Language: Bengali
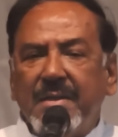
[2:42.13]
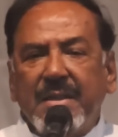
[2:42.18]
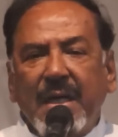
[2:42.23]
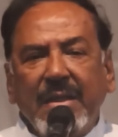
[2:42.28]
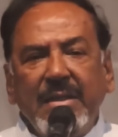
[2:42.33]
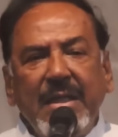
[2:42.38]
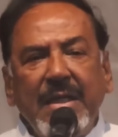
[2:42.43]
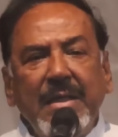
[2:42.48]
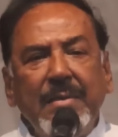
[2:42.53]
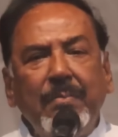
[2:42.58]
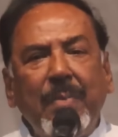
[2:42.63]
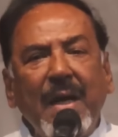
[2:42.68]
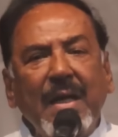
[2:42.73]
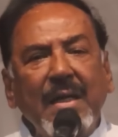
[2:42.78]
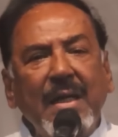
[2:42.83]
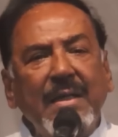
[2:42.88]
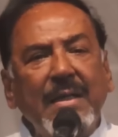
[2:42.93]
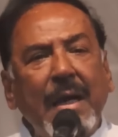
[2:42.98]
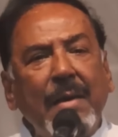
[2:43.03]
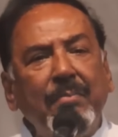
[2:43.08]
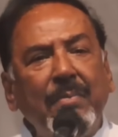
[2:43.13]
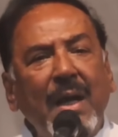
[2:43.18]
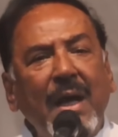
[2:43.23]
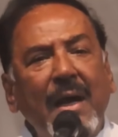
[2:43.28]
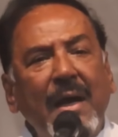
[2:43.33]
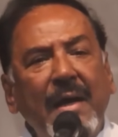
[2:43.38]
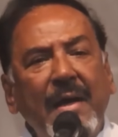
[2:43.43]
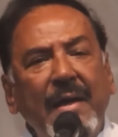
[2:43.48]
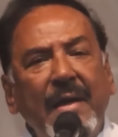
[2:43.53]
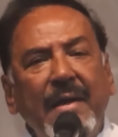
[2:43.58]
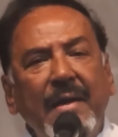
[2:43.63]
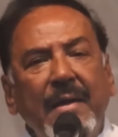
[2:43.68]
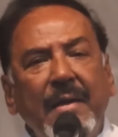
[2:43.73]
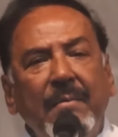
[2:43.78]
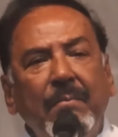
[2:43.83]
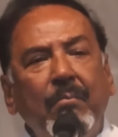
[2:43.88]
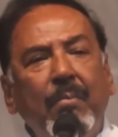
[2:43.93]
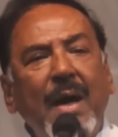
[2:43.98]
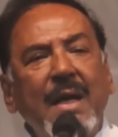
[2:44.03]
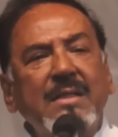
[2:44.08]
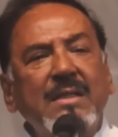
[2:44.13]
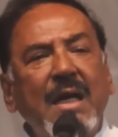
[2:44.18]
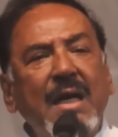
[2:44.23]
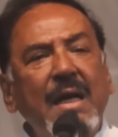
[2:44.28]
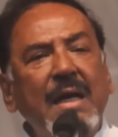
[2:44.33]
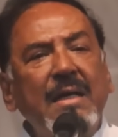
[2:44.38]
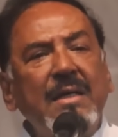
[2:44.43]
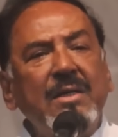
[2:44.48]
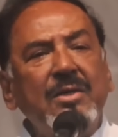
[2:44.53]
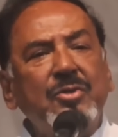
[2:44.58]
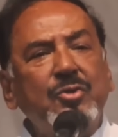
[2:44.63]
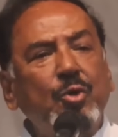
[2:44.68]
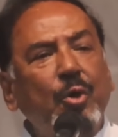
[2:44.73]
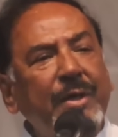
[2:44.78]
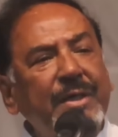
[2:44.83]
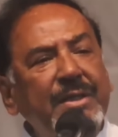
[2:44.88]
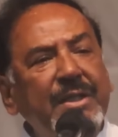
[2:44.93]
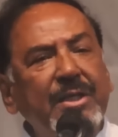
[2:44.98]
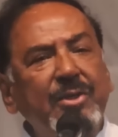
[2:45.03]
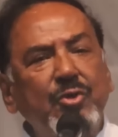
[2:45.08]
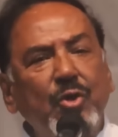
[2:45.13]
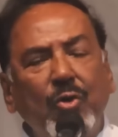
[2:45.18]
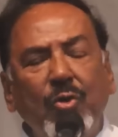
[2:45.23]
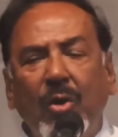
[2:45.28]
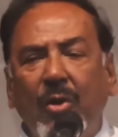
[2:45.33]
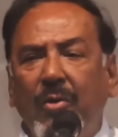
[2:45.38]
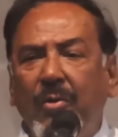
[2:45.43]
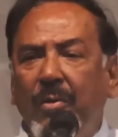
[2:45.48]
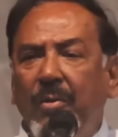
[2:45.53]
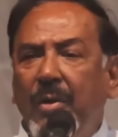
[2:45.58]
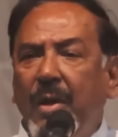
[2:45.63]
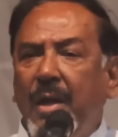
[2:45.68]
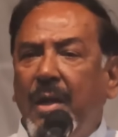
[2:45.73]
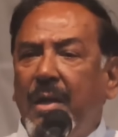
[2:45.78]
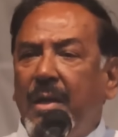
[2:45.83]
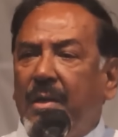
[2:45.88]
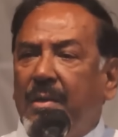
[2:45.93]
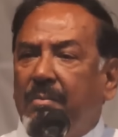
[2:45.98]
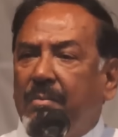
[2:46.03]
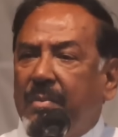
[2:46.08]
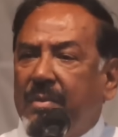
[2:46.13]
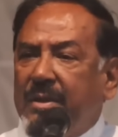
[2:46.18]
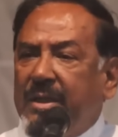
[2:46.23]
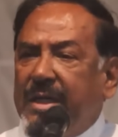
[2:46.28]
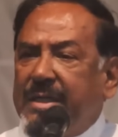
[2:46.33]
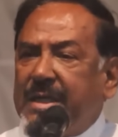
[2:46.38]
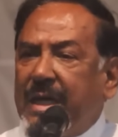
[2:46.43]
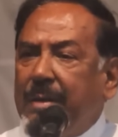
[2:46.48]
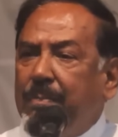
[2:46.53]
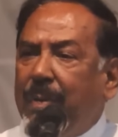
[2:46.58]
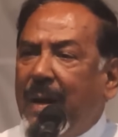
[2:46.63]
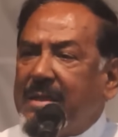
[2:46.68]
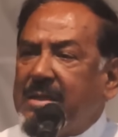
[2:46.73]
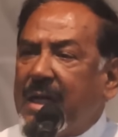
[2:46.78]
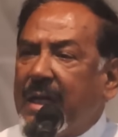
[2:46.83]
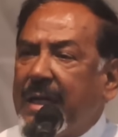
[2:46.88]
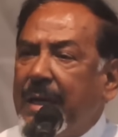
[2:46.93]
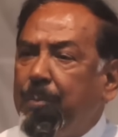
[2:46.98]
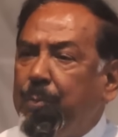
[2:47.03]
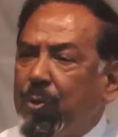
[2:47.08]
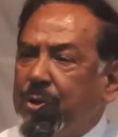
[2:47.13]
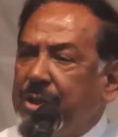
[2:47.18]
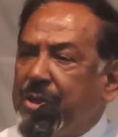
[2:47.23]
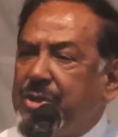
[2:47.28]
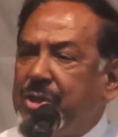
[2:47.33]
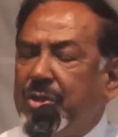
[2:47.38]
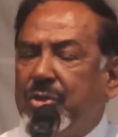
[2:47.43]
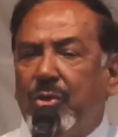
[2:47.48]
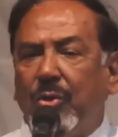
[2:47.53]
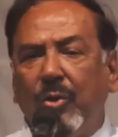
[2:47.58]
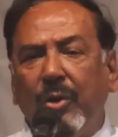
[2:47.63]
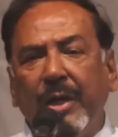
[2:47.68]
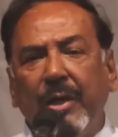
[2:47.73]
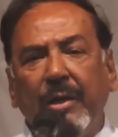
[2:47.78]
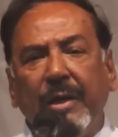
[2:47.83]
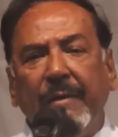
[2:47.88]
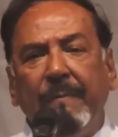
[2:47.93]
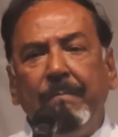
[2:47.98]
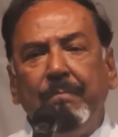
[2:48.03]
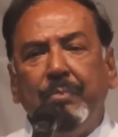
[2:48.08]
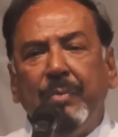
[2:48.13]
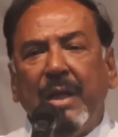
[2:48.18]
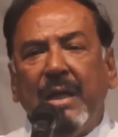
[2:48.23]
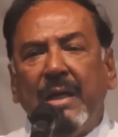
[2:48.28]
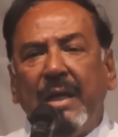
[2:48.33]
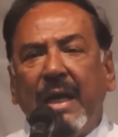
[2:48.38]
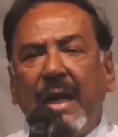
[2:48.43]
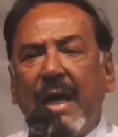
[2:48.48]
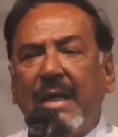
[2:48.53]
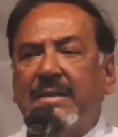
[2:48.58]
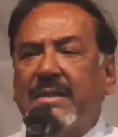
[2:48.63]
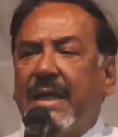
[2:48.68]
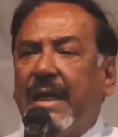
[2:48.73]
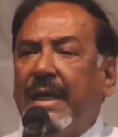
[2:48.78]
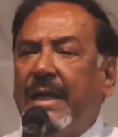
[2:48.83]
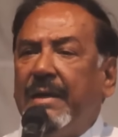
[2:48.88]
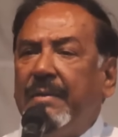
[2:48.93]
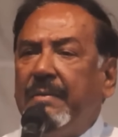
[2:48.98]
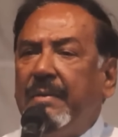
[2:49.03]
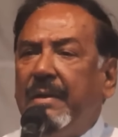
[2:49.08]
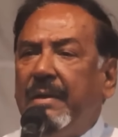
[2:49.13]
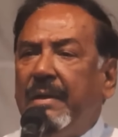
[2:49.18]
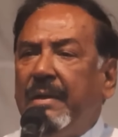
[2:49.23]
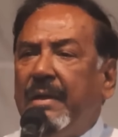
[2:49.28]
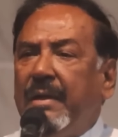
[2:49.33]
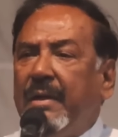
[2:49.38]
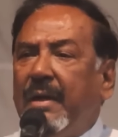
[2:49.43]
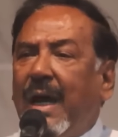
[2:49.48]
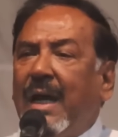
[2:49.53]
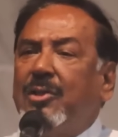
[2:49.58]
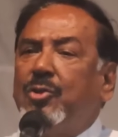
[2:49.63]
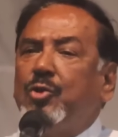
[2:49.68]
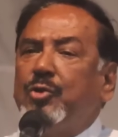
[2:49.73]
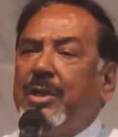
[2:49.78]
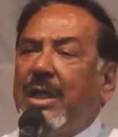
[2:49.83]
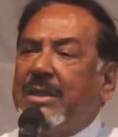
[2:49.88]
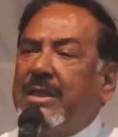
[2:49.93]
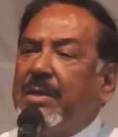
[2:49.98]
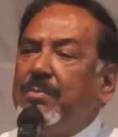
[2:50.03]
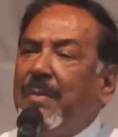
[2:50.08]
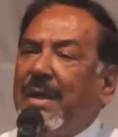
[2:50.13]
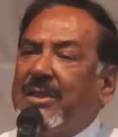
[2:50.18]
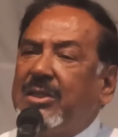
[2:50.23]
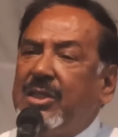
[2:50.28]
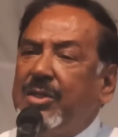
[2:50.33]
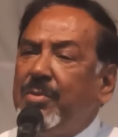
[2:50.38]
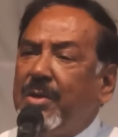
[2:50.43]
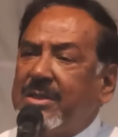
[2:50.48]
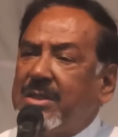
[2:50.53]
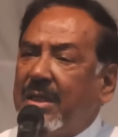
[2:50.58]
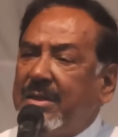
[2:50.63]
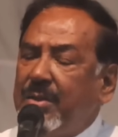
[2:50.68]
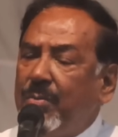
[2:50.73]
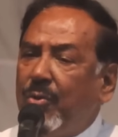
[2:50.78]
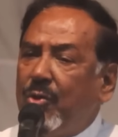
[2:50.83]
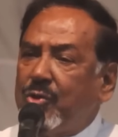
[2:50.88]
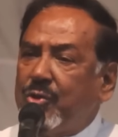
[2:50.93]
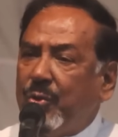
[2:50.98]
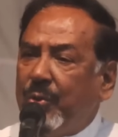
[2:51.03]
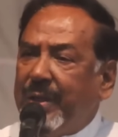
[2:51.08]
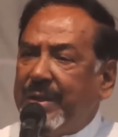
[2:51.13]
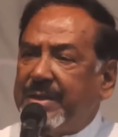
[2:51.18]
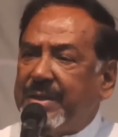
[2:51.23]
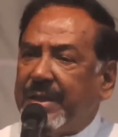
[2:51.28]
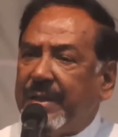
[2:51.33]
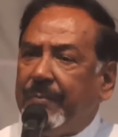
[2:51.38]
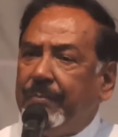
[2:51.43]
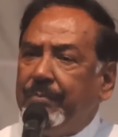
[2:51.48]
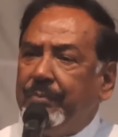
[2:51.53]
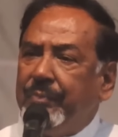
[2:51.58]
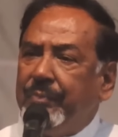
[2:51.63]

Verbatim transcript: স্বাধীন বাংলায় আমরা ভাষা শহীদদের জন্য দেশের ভাষাকে প্রতিষ্ঠিত হয়ে আজকে আন্তর্জাতিক মাতৃভাষা দিবস হয়েছে